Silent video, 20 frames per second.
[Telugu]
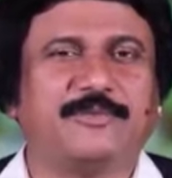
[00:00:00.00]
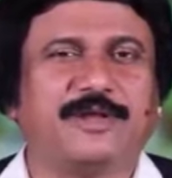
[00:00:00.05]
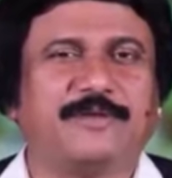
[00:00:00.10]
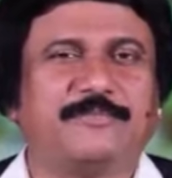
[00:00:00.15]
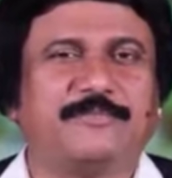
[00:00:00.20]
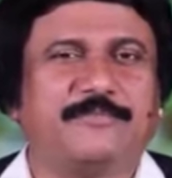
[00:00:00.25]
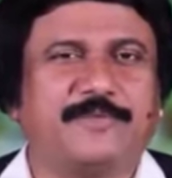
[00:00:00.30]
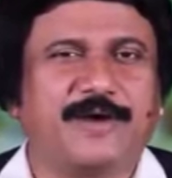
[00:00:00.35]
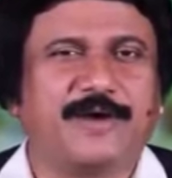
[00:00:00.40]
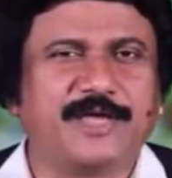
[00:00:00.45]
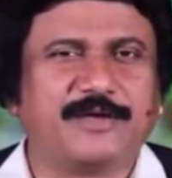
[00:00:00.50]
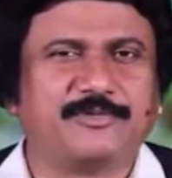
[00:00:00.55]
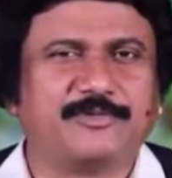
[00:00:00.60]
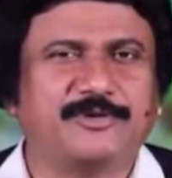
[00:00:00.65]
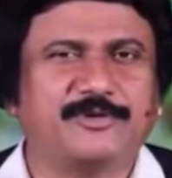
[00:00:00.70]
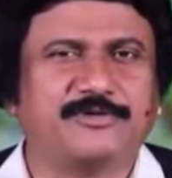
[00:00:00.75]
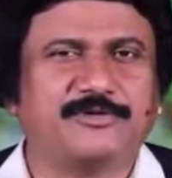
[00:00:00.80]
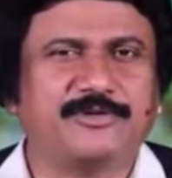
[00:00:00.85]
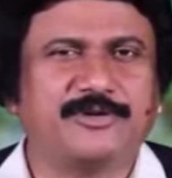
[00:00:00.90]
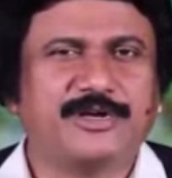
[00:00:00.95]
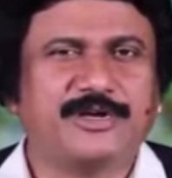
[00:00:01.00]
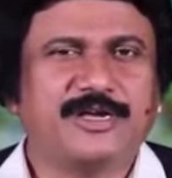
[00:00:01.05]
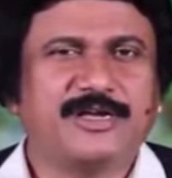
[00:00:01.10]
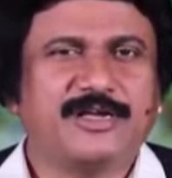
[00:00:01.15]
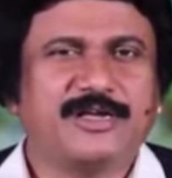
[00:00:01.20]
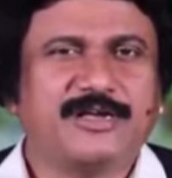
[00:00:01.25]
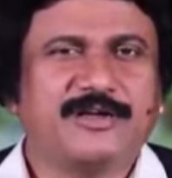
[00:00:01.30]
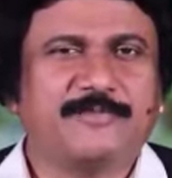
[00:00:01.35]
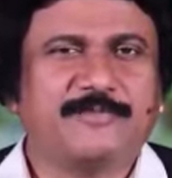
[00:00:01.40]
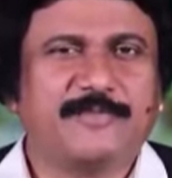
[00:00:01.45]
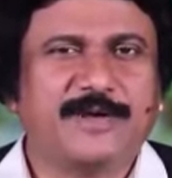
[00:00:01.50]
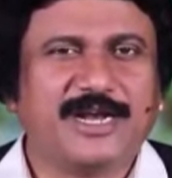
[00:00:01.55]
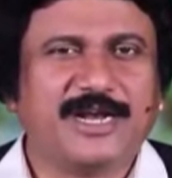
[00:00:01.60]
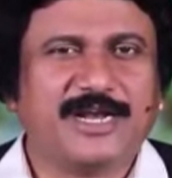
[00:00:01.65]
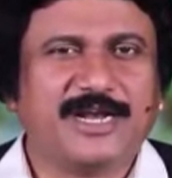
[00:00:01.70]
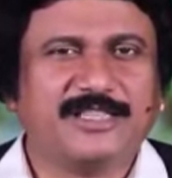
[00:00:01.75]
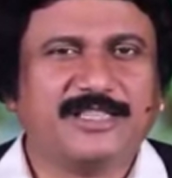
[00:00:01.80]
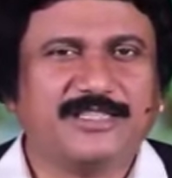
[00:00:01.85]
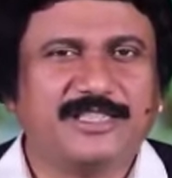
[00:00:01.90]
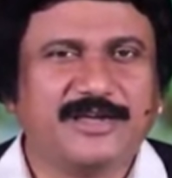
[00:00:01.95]
అన్న భయము
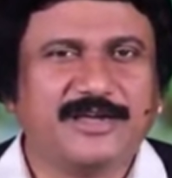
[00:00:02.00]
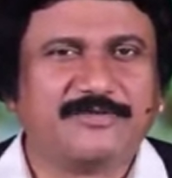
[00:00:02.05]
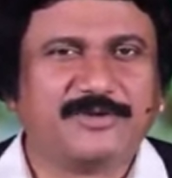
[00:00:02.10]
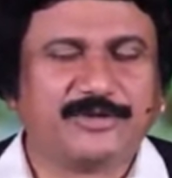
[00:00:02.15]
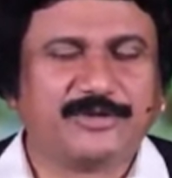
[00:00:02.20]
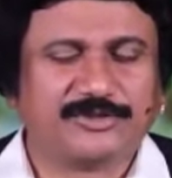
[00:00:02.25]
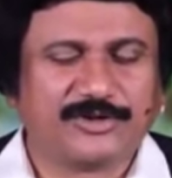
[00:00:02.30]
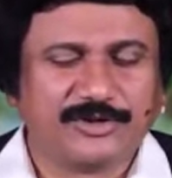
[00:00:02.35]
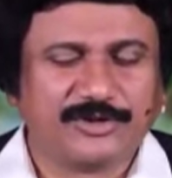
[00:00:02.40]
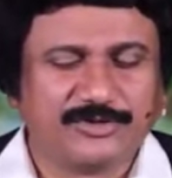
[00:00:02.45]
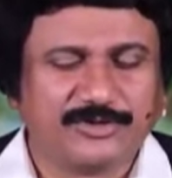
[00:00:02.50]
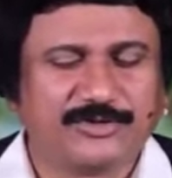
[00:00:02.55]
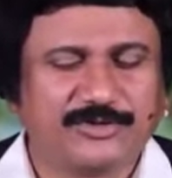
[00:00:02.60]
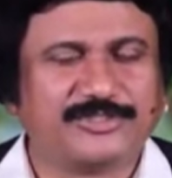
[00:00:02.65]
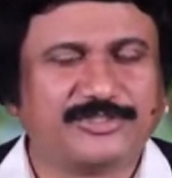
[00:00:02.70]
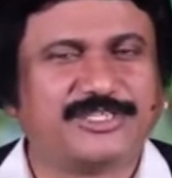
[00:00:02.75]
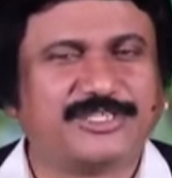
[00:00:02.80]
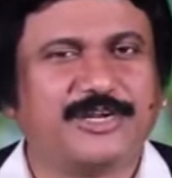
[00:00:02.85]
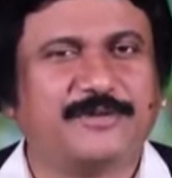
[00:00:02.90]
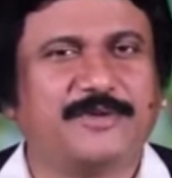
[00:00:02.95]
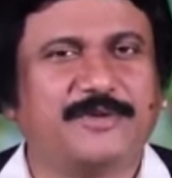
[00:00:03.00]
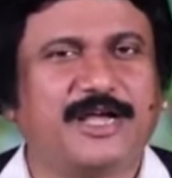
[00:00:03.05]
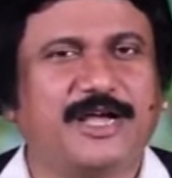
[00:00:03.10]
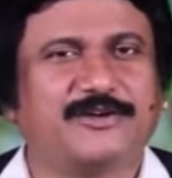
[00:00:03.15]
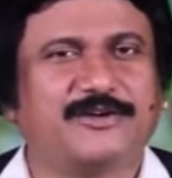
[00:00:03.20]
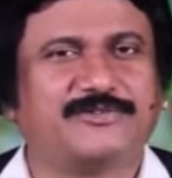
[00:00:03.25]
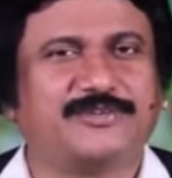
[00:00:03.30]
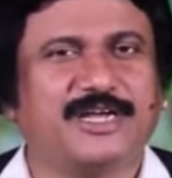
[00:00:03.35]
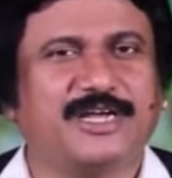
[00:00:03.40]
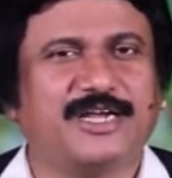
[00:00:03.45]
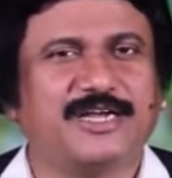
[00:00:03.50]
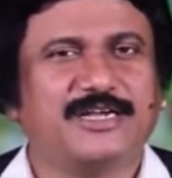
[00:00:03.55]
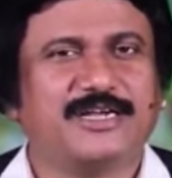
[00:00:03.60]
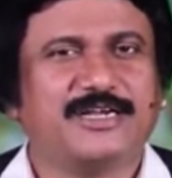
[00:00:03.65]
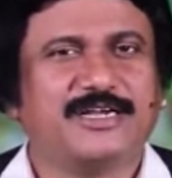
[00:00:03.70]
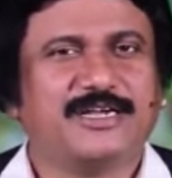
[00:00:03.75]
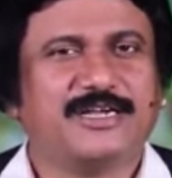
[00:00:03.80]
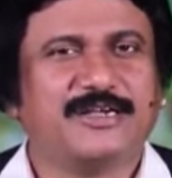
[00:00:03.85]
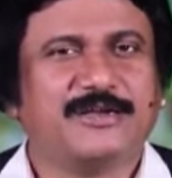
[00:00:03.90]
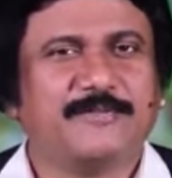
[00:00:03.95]
మనల్ని దేవుని నుండి దూరం చేయడమే కాకుండా
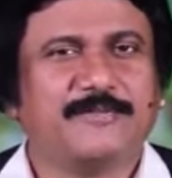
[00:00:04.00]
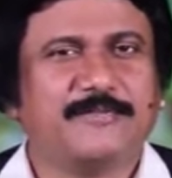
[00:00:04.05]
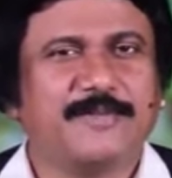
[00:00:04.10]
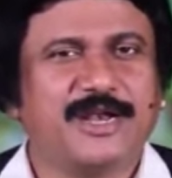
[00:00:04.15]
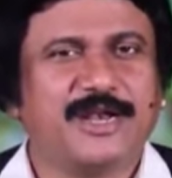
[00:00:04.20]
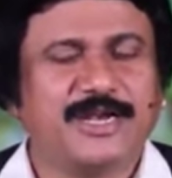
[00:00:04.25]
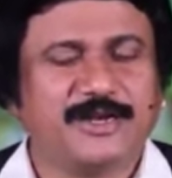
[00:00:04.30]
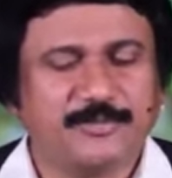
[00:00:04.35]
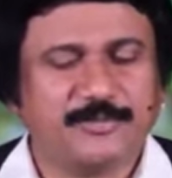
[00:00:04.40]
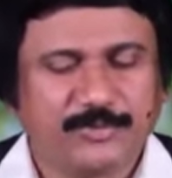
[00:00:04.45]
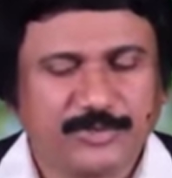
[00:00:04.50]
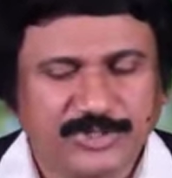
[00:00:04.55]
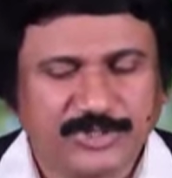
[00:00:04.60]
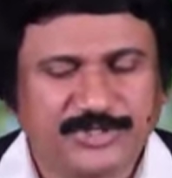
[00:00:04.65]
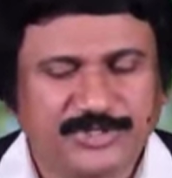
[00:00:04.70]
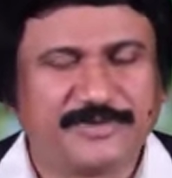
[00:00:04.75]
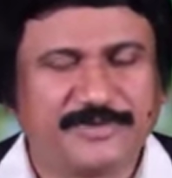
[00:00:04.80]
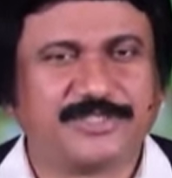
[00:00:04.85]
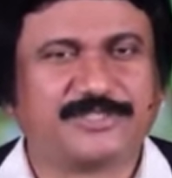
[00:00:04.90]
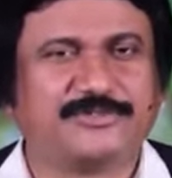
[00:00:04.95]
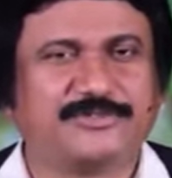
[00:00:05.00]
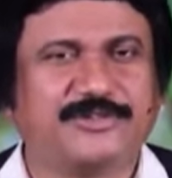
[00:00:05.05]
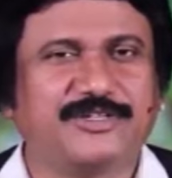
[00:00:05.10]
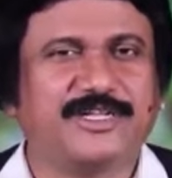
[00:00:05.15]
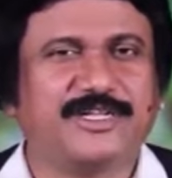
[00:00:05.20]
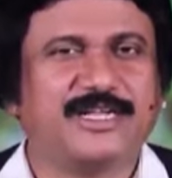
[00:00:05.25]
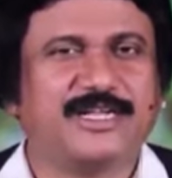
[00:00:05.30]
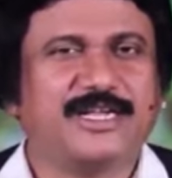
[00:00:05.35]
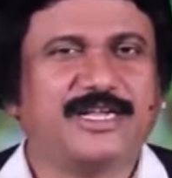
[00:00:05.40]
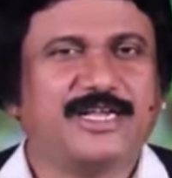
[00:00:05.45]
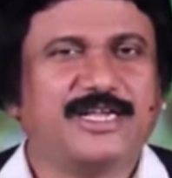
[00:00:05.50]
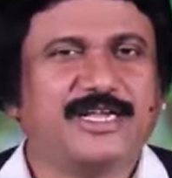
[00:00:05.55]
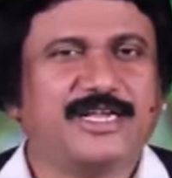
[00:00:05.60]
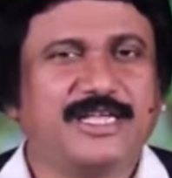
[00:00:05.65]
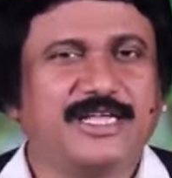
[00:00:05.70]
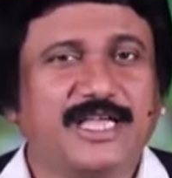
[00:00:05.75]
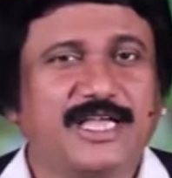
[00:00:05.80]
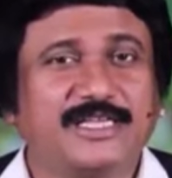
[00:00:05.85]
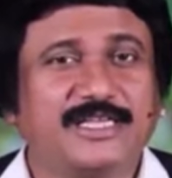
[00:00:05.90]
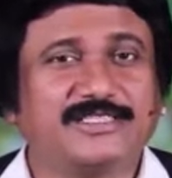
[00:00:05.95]
మనల్ని ముంచివేస్తుంది
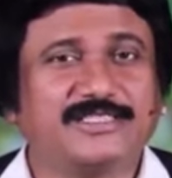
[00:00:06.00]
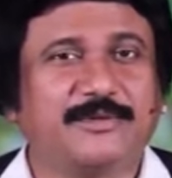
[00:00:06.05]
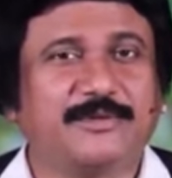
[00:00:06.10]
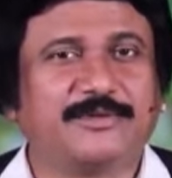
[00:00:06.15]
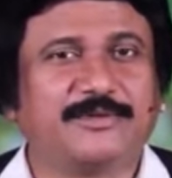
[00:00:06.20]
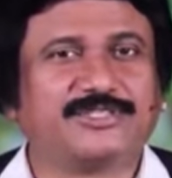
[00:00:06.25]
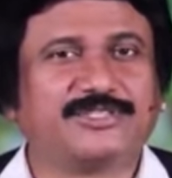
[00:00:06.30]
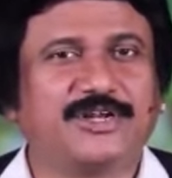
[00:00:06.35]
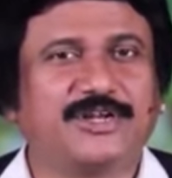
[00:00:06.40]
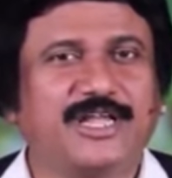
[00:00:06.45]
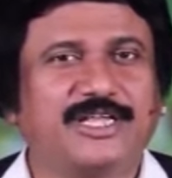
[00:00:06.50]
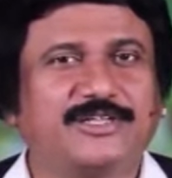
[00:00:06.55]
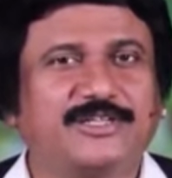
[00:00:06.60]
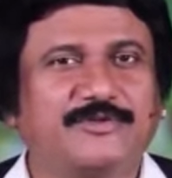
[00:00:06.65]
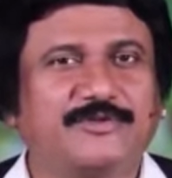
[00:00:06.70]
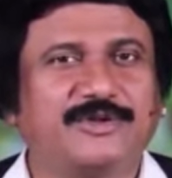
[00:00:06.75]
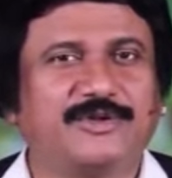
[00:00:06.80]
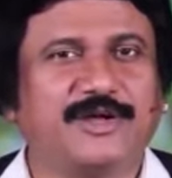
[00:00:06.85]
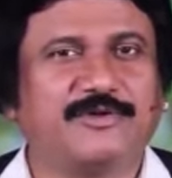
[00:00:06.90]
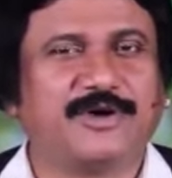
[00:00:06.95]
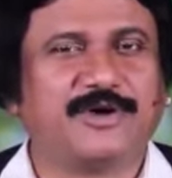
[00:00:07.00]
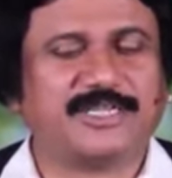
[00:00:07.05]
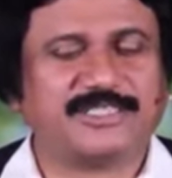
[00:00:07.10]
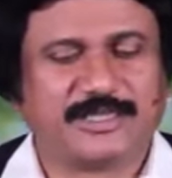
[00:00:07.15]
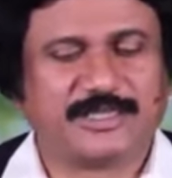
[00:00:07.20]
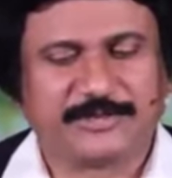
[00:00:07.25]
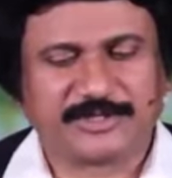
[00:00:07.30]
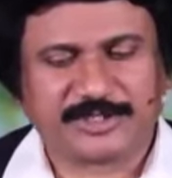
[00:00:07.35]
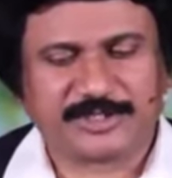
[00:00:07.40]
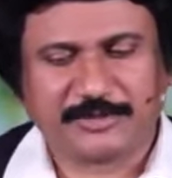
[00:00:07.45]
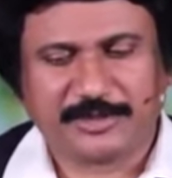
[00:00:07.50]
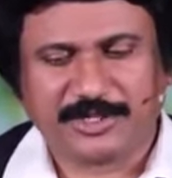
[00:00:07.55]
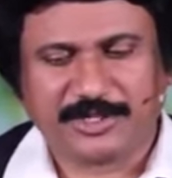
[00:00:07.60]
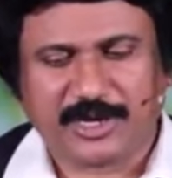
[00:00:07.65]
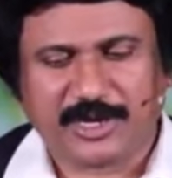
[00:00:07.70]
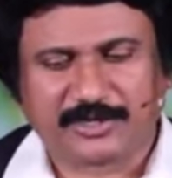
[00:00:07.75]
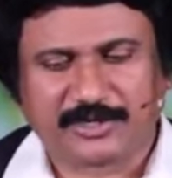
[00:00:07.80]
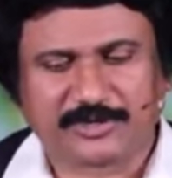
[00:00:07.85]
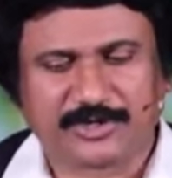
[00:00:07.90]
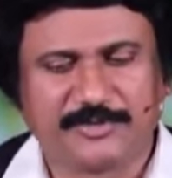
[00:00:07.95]
ఏ సమస్యలు అయితే ఉన్నావో ఆ సమస్య మీద
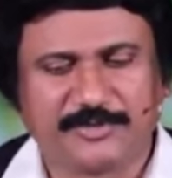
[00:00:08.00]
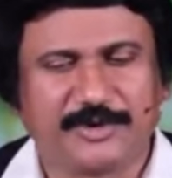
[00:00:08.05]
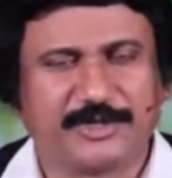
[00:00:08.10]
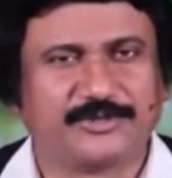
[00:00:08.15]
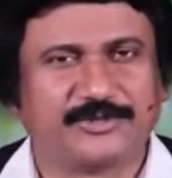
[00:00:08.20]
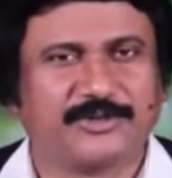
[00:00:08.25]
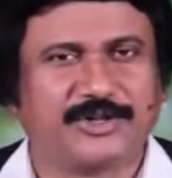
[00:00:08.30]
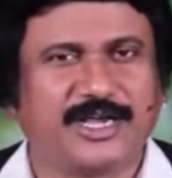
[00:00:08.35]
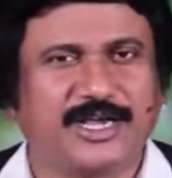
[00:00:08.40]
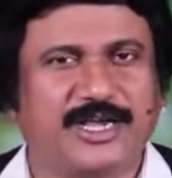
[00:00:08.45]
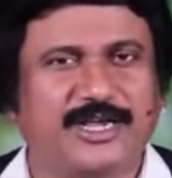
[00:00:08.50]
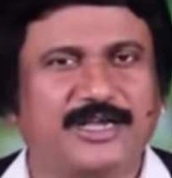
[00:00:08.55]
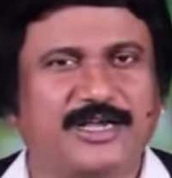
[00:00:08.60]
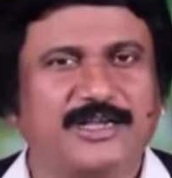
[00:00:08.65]
దాటుకుని వెళ్తుండగా